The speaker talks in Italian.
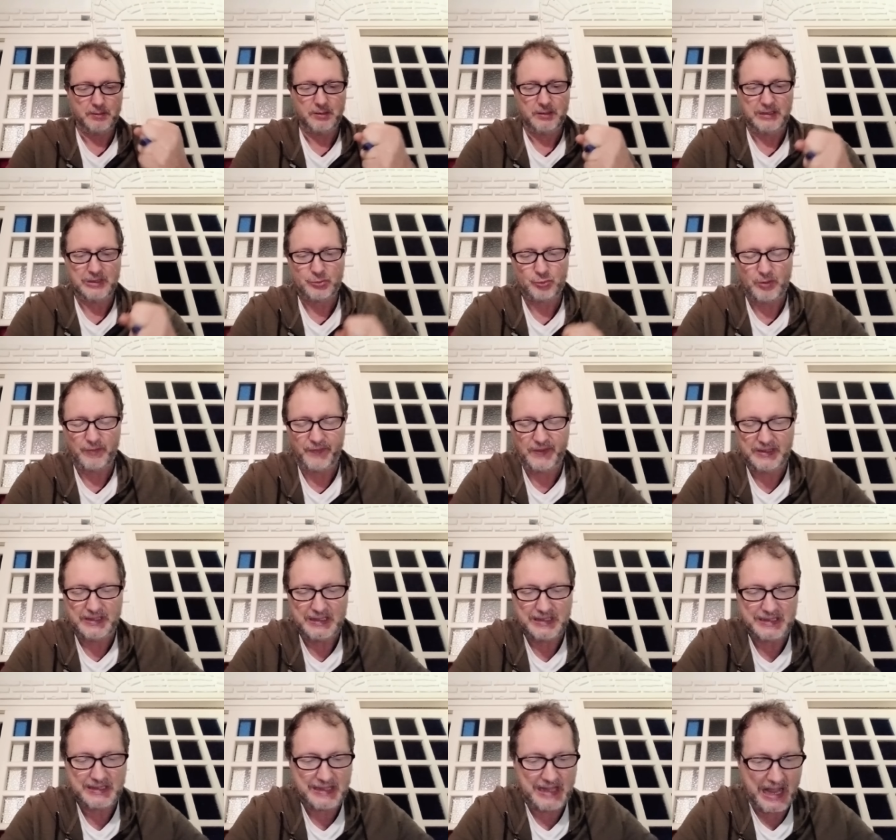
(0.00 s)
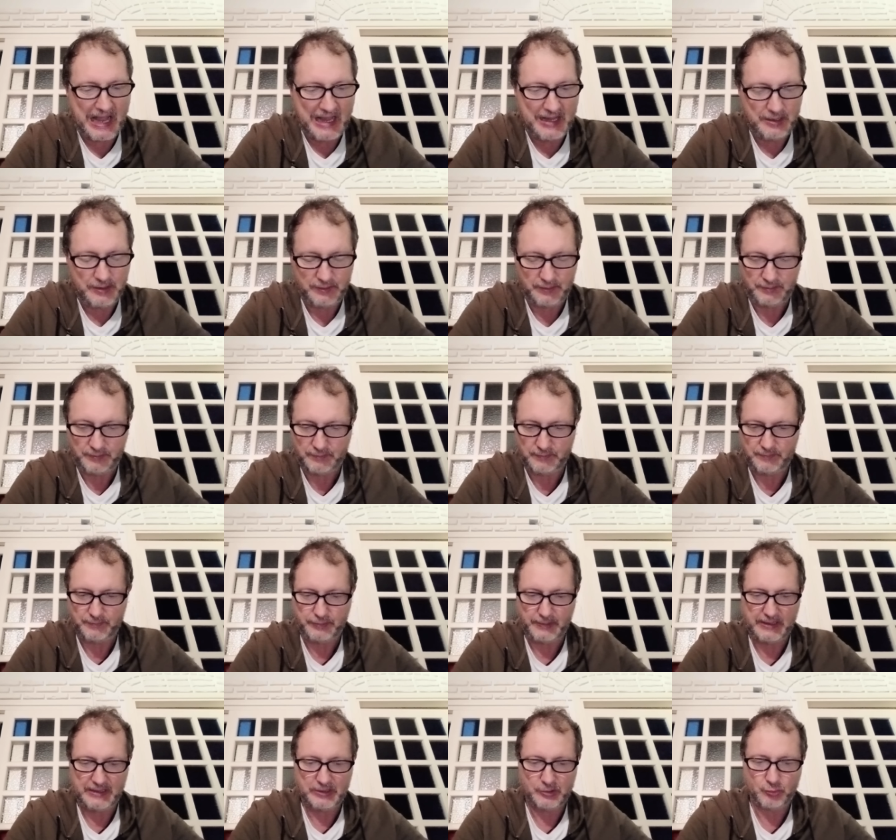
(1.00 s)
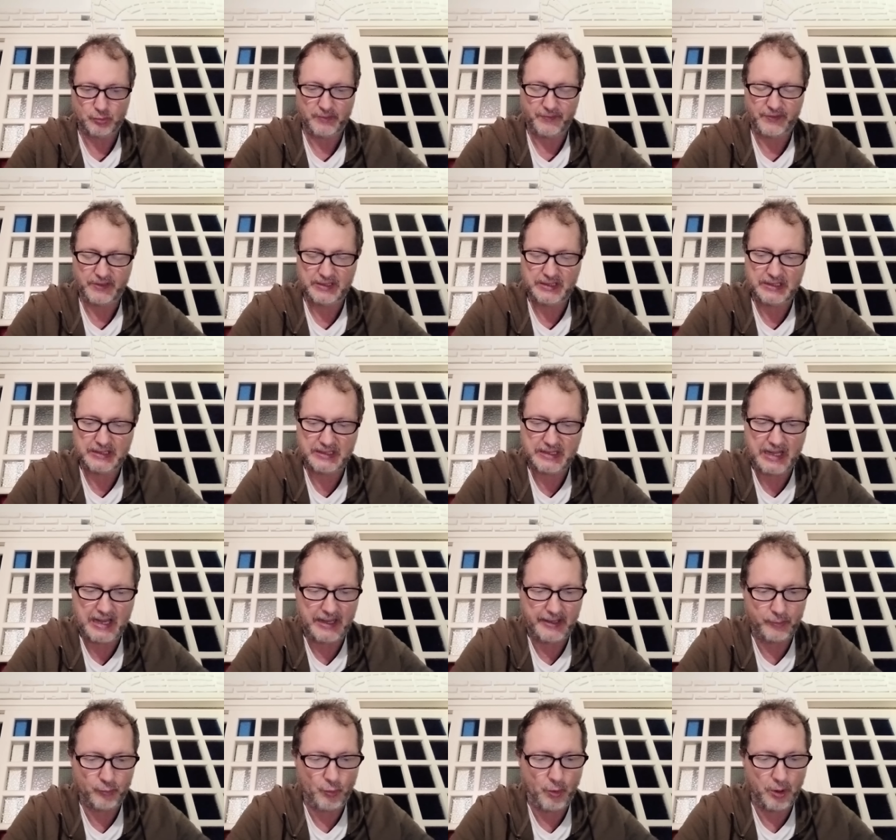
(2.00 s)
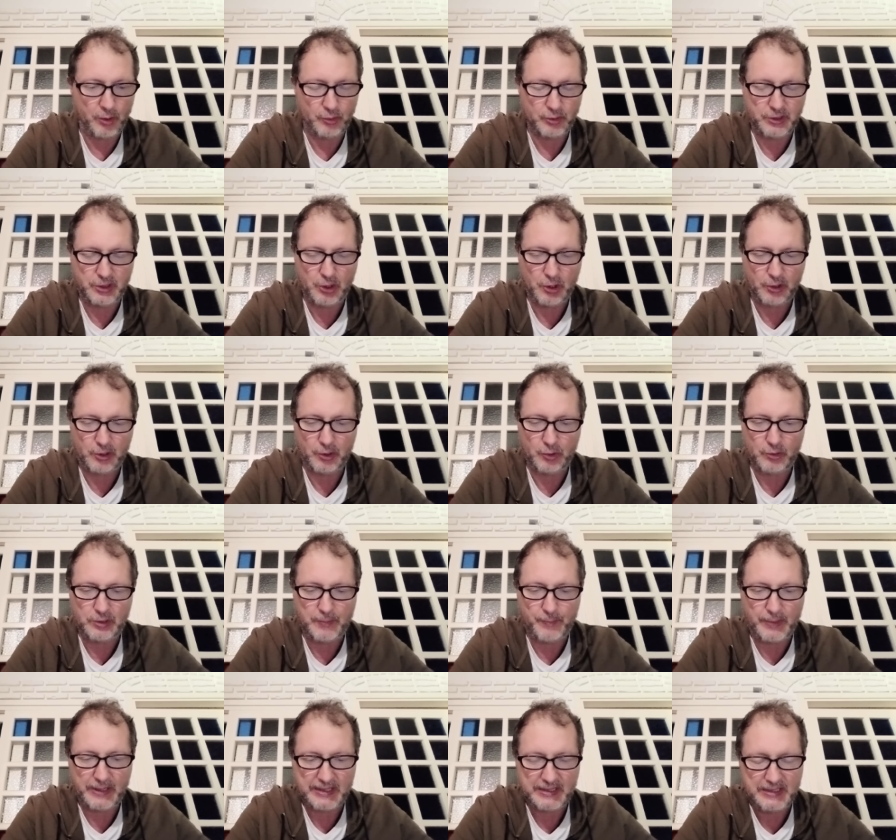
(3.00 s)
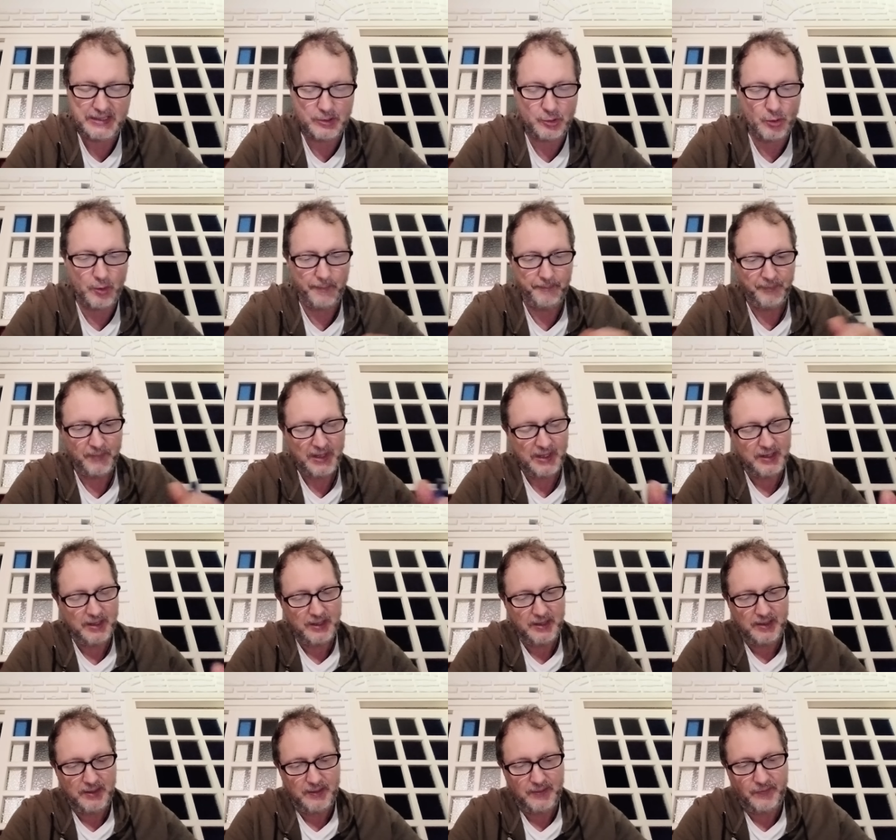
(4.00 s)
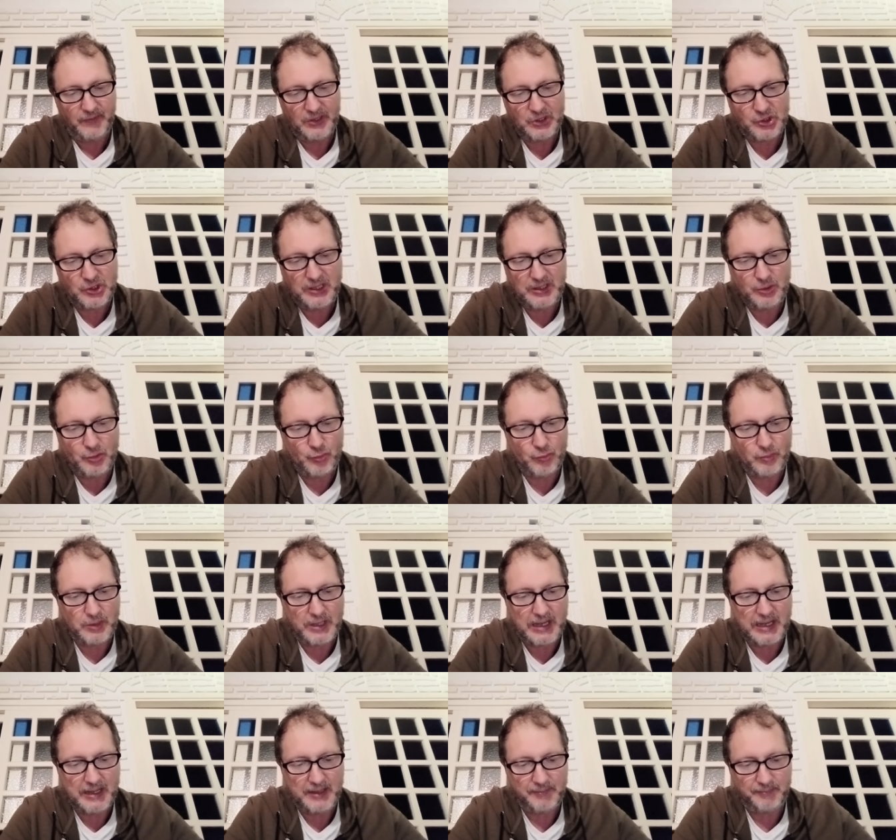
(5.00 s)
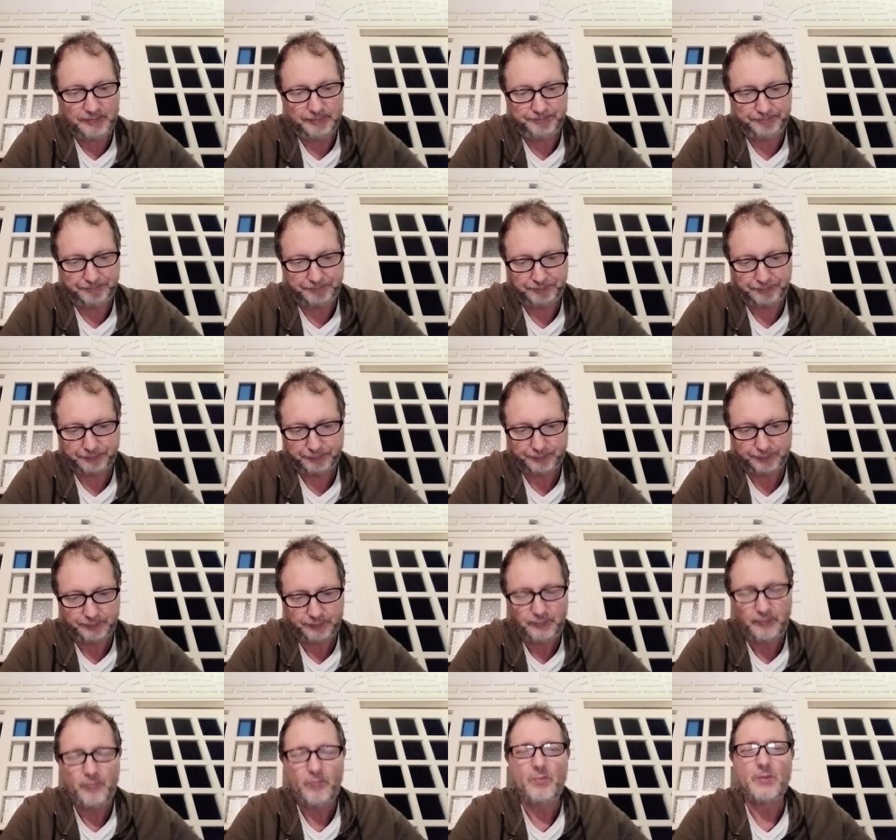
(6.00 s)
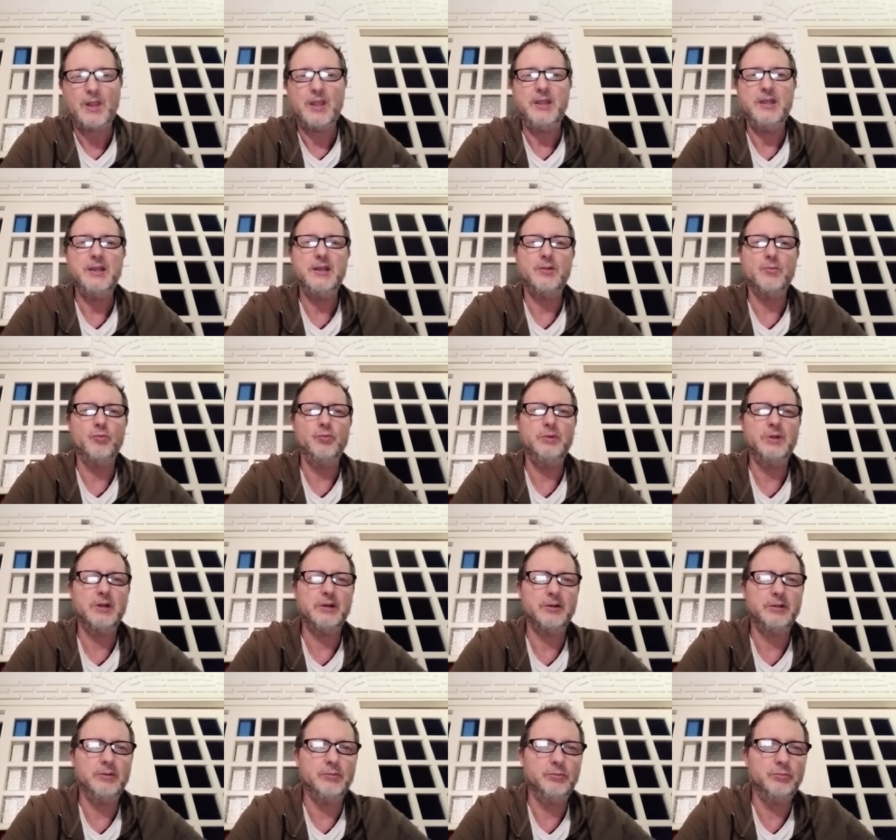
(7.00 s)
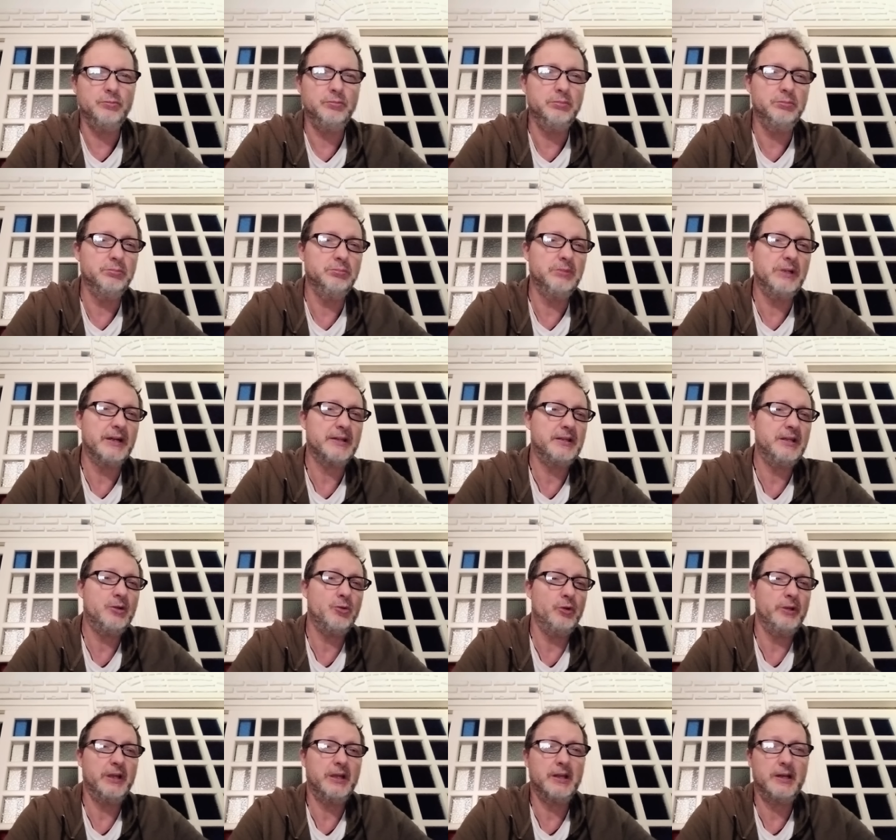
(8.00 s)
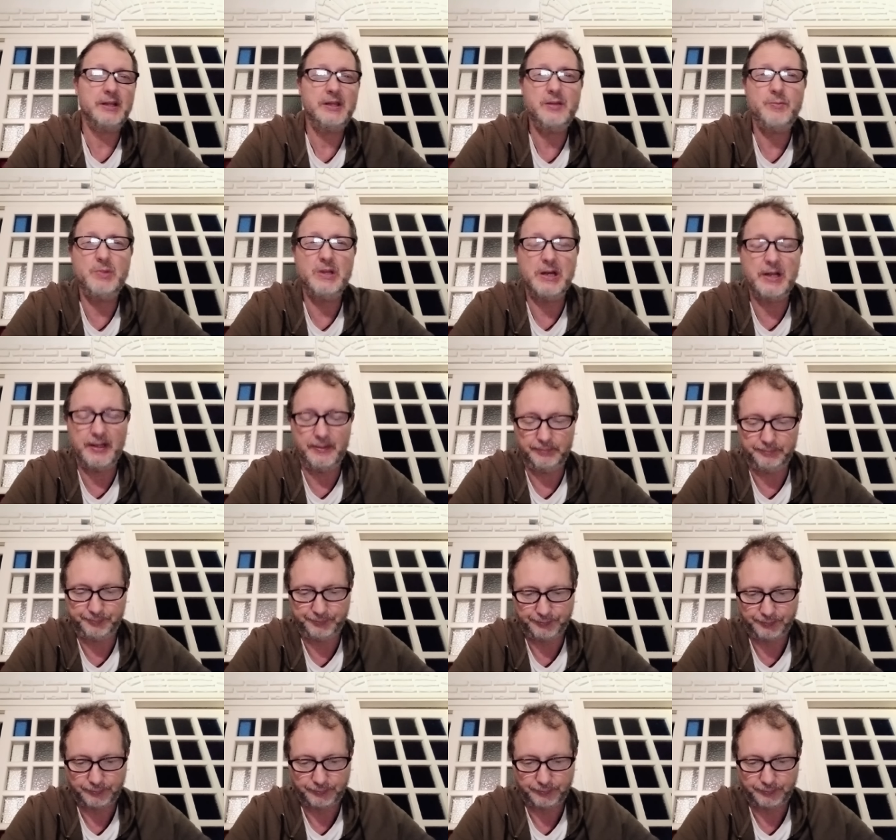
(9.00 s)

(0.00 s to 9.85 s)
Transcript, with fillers: la sua fedeltà, per la sua fedeltà al ruolo di organo di partito facendo una, in, una, un articolo incredibile